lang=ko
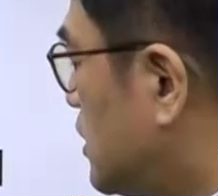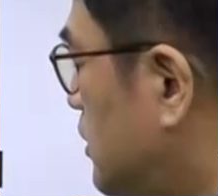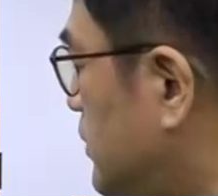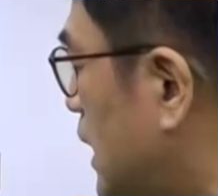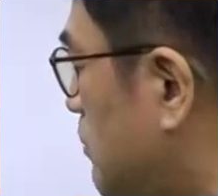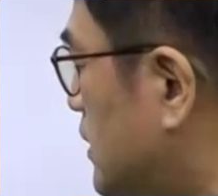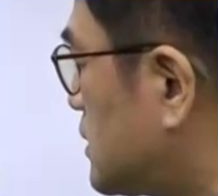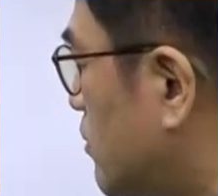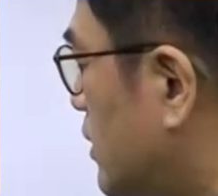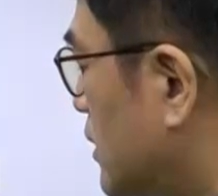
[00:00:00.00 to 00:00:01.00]

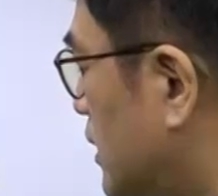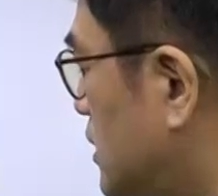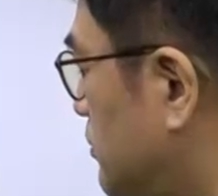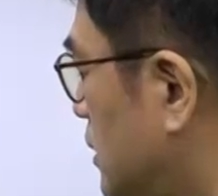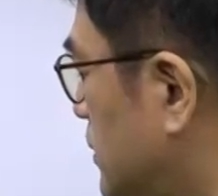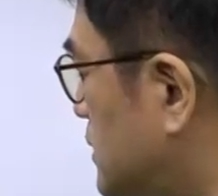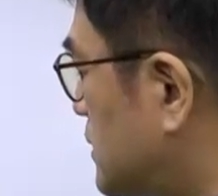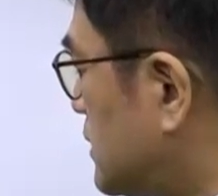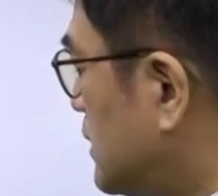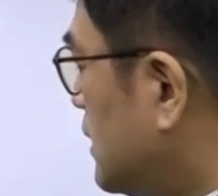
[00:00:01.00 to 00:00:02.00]
DBMS라고 하는 거예요. DBMS.
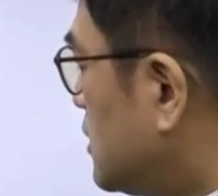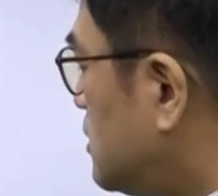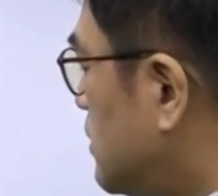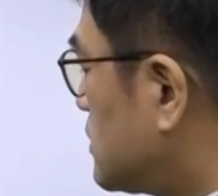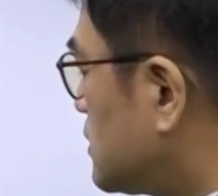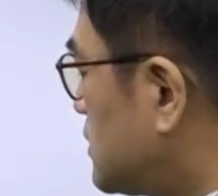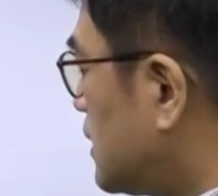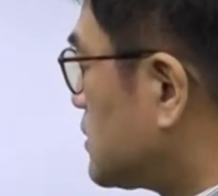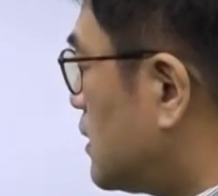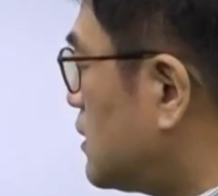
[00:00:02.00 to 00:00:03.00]
DBMS 설치를
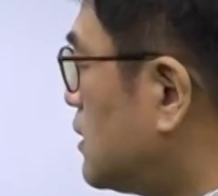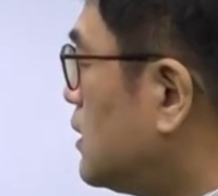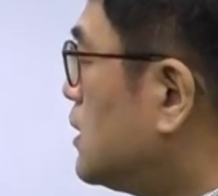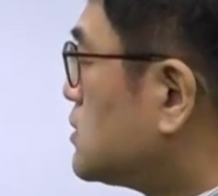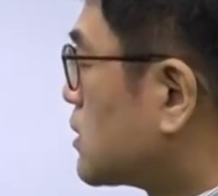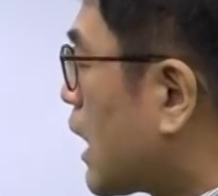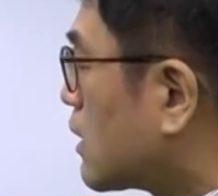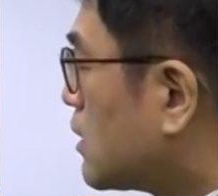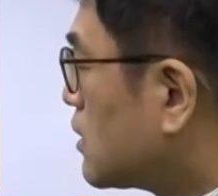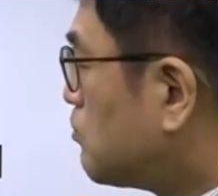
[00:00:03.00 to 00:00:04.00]
해서
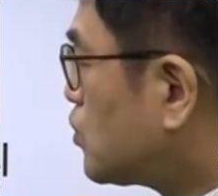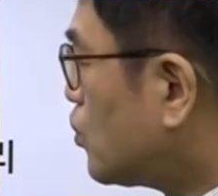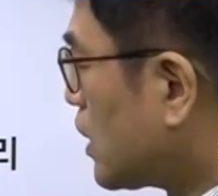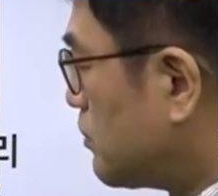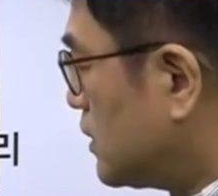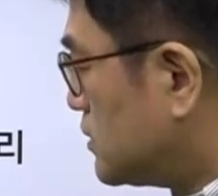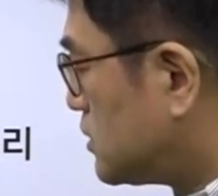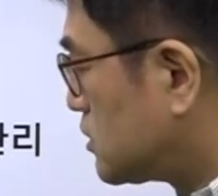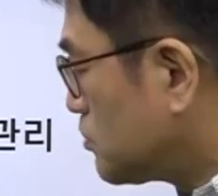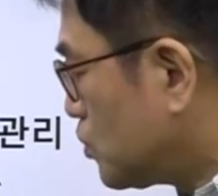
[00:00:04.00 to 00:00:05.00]
각각의 프로그램은
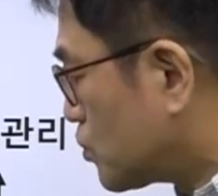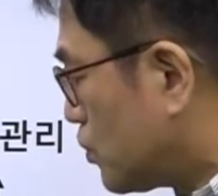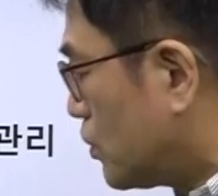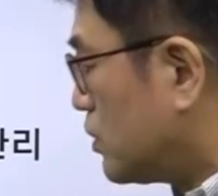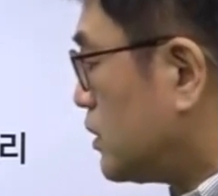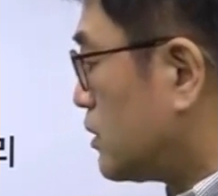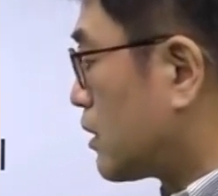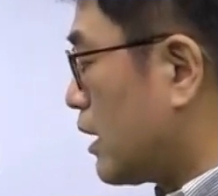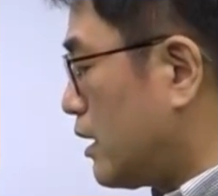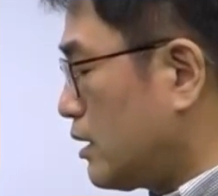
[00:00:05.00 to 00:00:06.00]
직접적으로
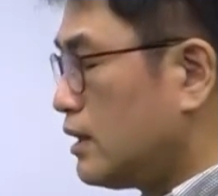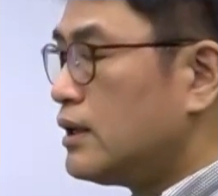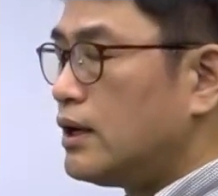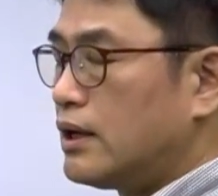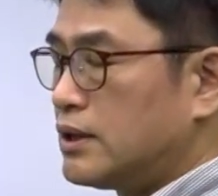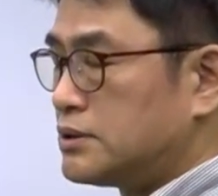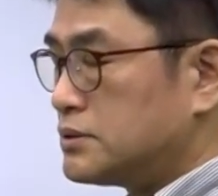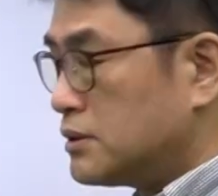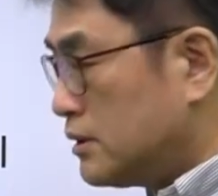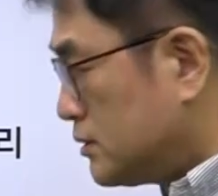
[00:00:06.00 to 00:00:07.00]
이렇게 예,
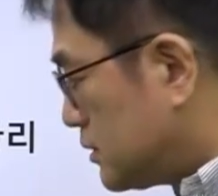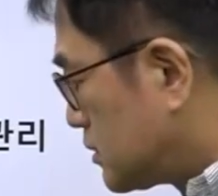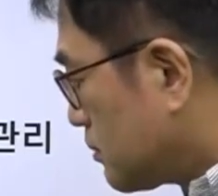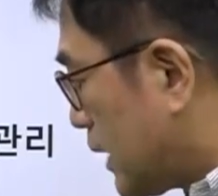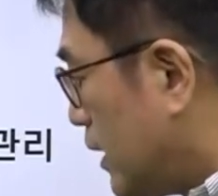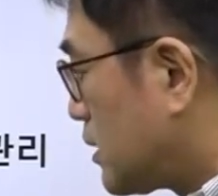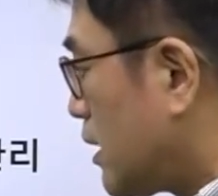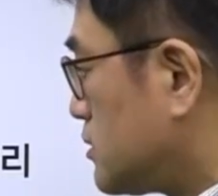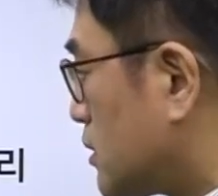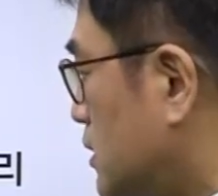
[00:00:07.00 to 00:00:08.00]
직접
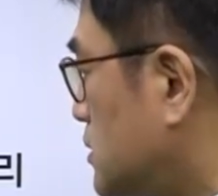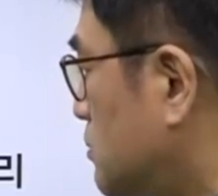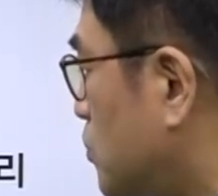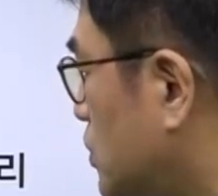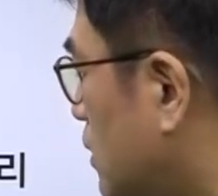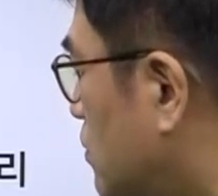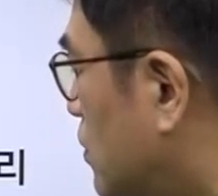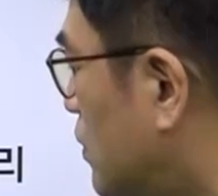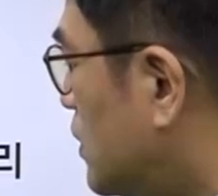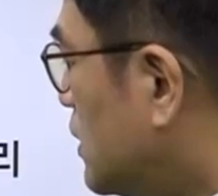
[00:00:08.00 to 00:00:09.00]
데이터에 접근하지
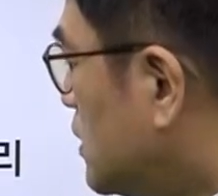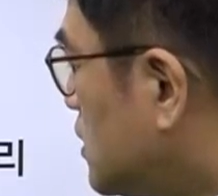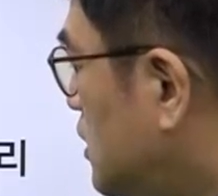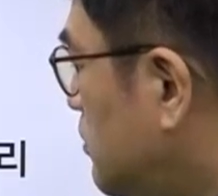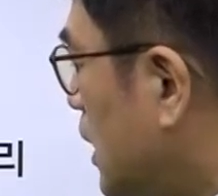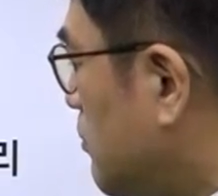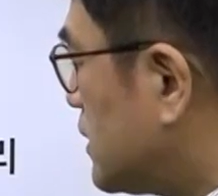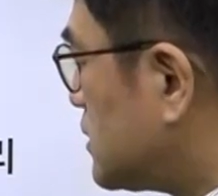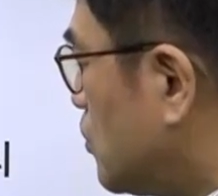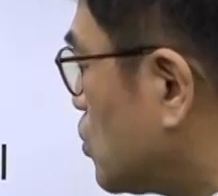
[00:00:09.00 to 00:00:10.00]
못하고
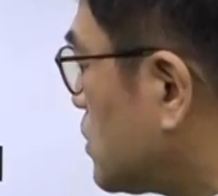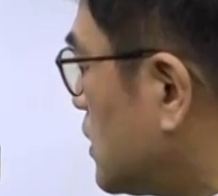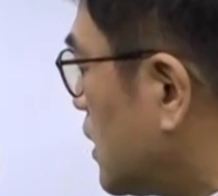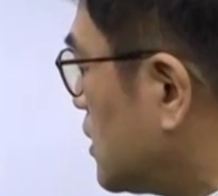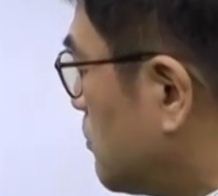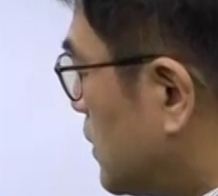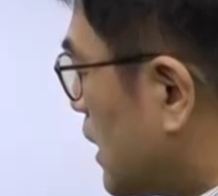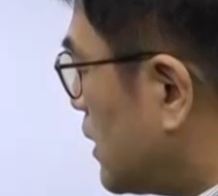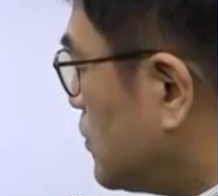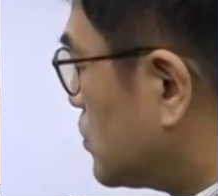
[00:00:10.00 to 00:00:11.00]
DBMS에 요청을 하게
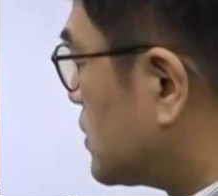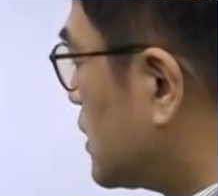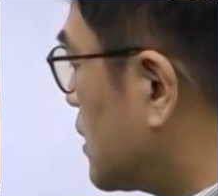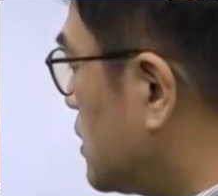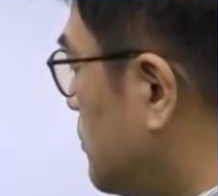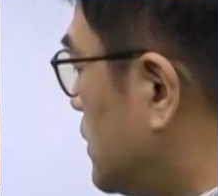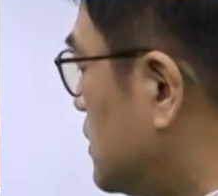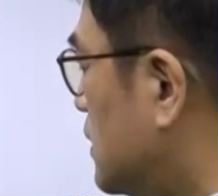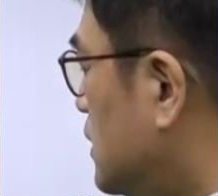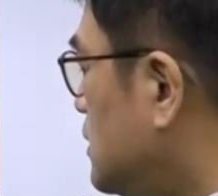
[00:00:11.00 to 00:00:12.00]
됩니다. 요청을 하게
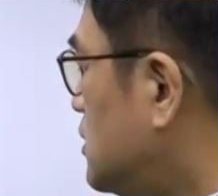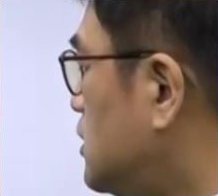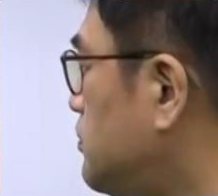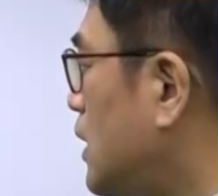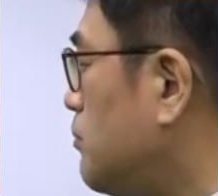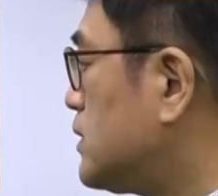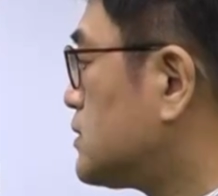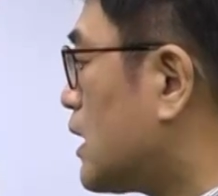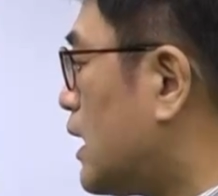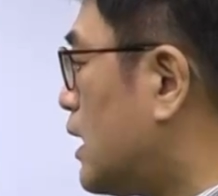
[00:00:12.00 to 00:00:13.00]
되면은 이
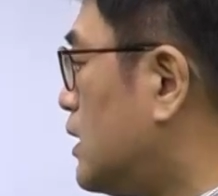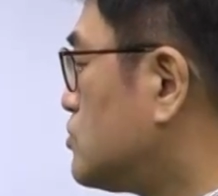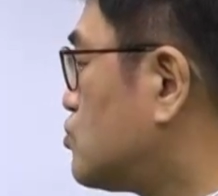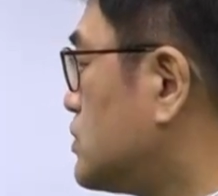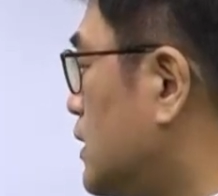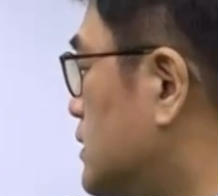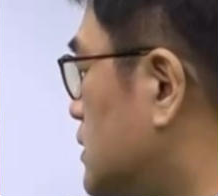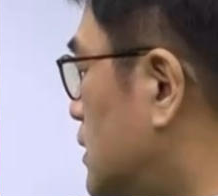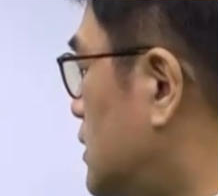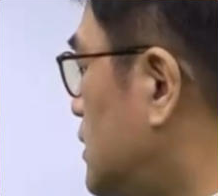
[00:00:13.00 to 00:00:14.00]
DBMS가
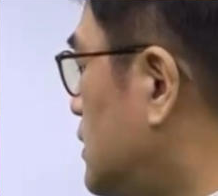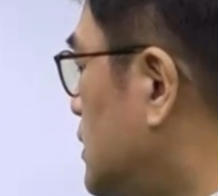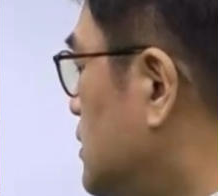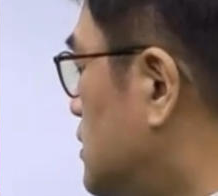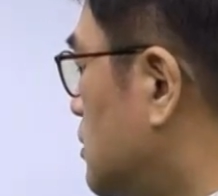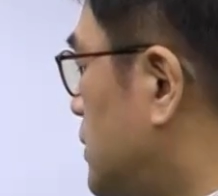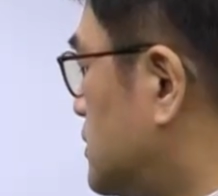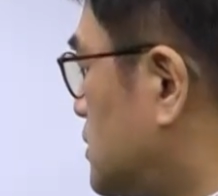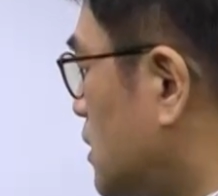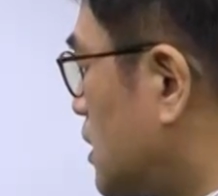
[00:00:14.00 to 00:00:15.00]
중간에서
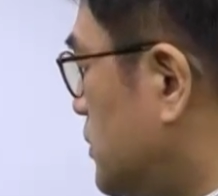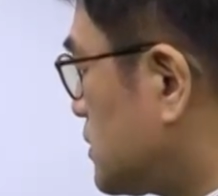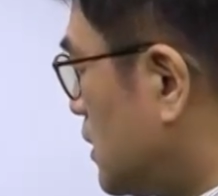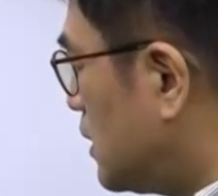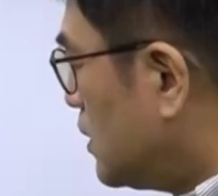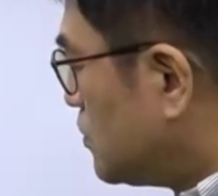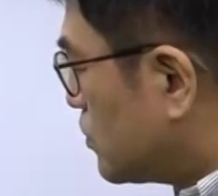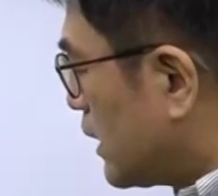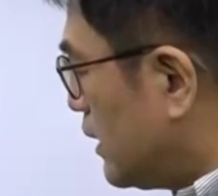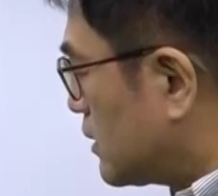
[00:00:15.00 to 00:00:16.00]
인터페이스
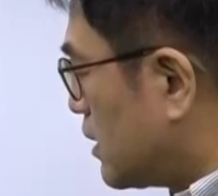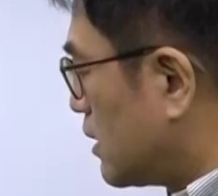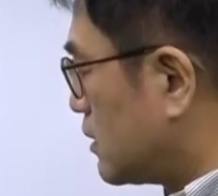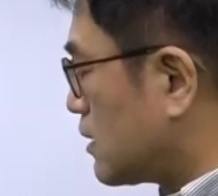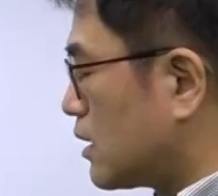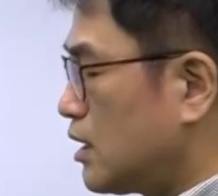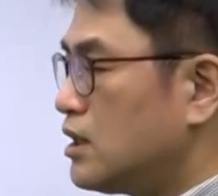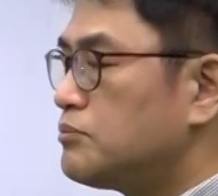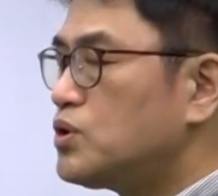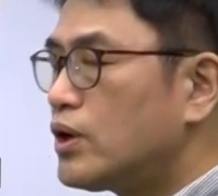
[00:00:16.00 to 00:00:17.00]
켜가면서이데이터에 갖다가
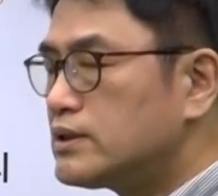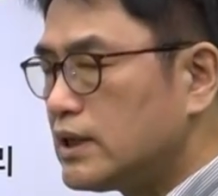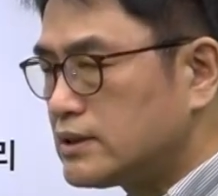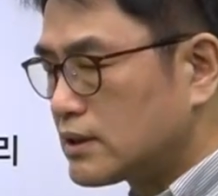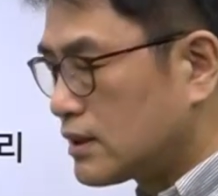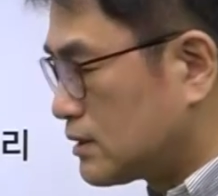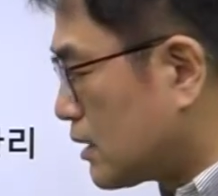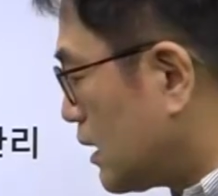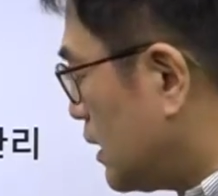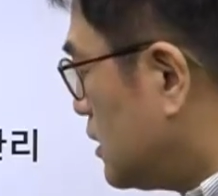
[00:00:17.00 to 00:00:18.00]
필요한 데이터를
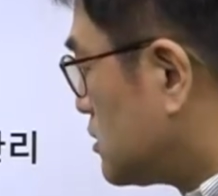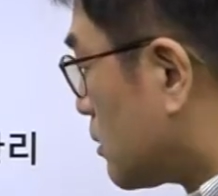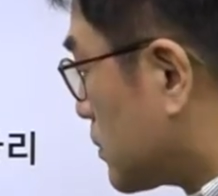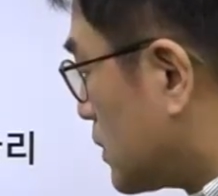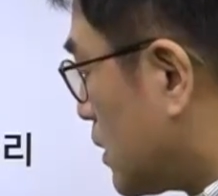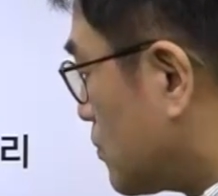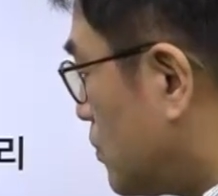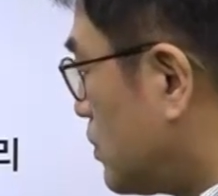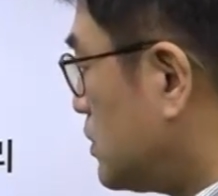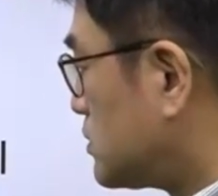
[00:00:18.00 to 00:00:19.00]
갖다가 접근을
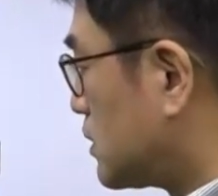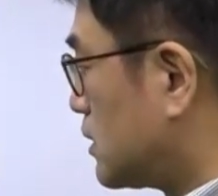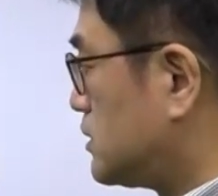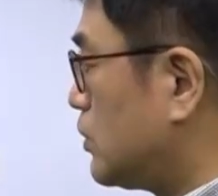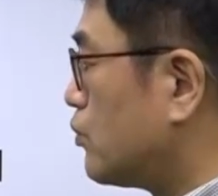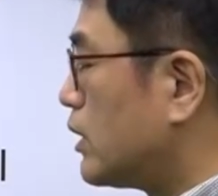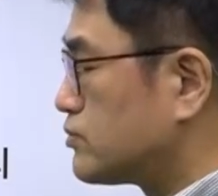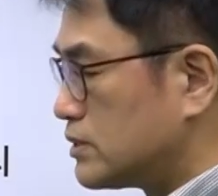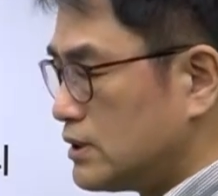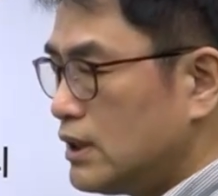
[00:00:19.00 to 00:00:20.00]
하고 갖다
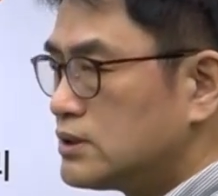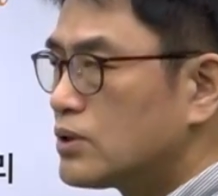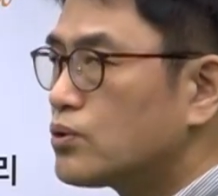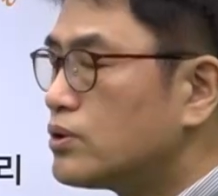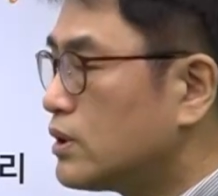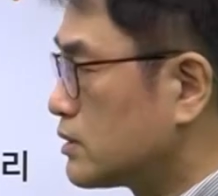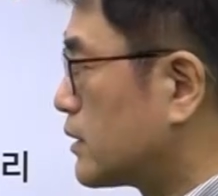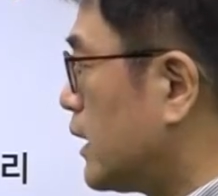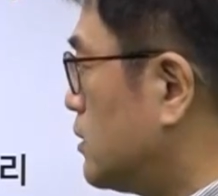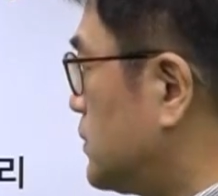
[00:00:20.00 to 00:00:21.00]
제공해주는 이런 어떤
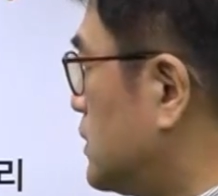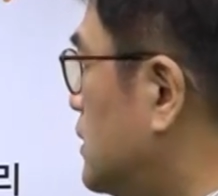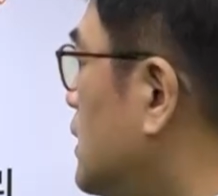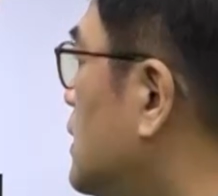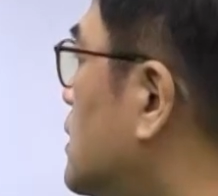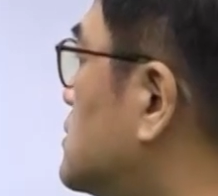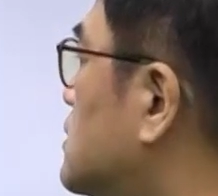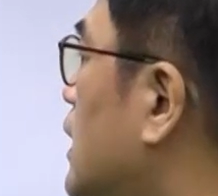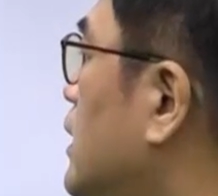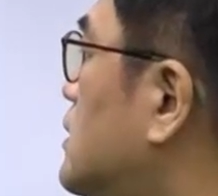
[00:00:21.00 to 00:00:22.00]
개념들. 그래서
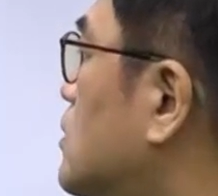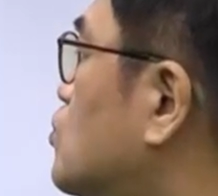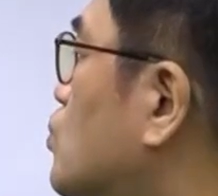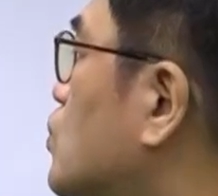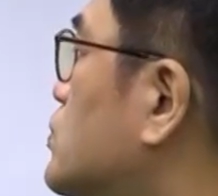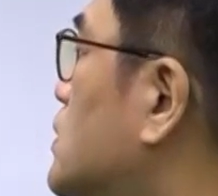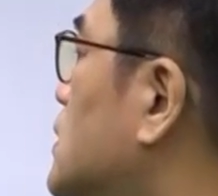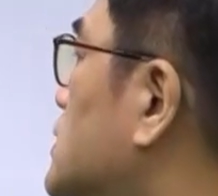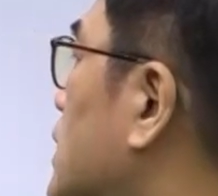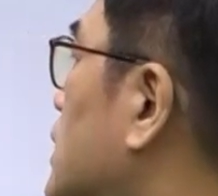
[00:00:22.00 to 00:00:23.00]
데이터 종속성을 갖다